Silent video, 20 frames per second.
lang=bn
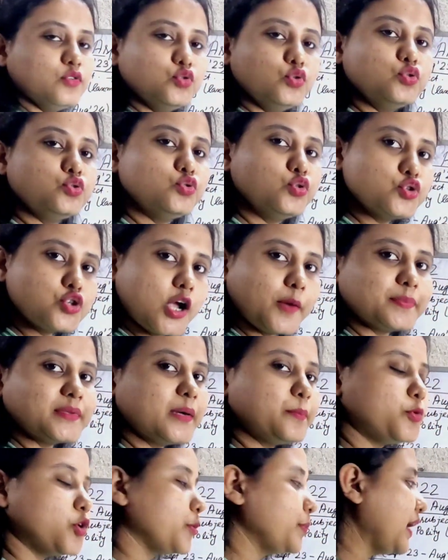দু দু
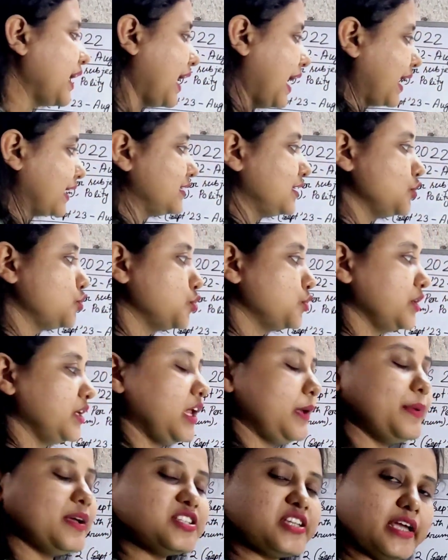সপ্তাহ পড়বে একদিন ছুটি
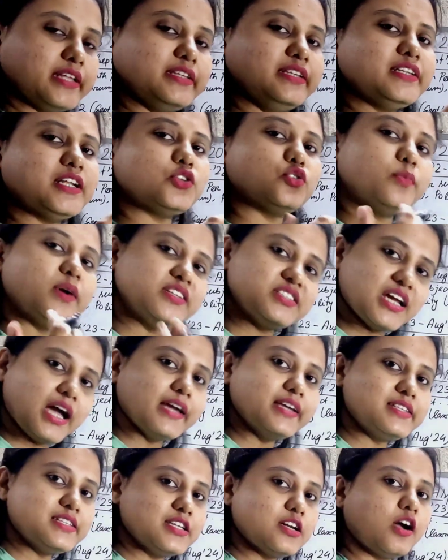নেবে সেই দিনটা তোমার যা
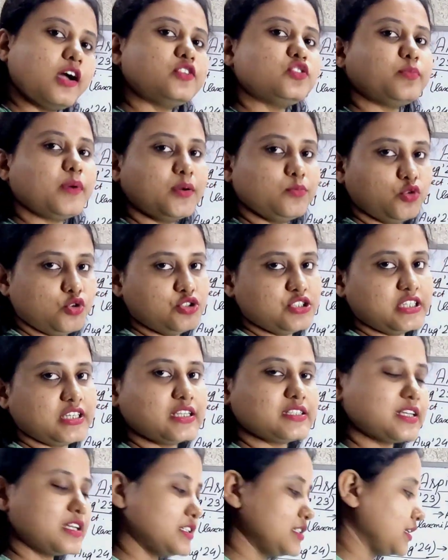ইচ্ছে হয় তোমার মন
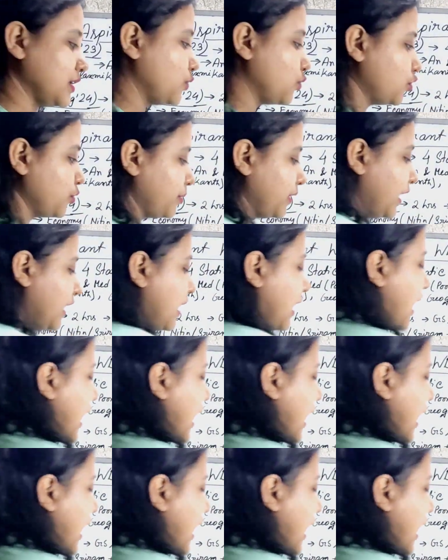যেটা চায় সেটা করবে